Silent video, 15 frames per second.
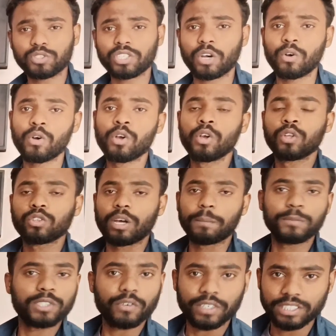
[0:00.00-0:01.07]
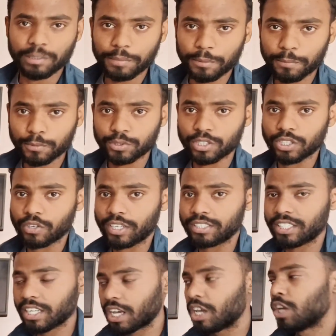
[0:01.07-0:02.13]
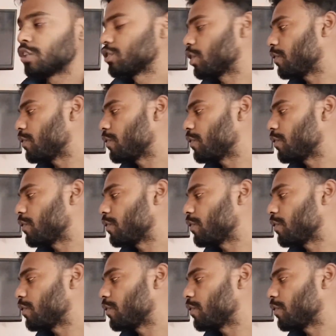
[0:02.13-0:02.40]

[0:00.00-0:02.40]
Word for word: पूछना हो तो आप मुझे व्हाट्सअप पर पूछ सकते हो ठीक है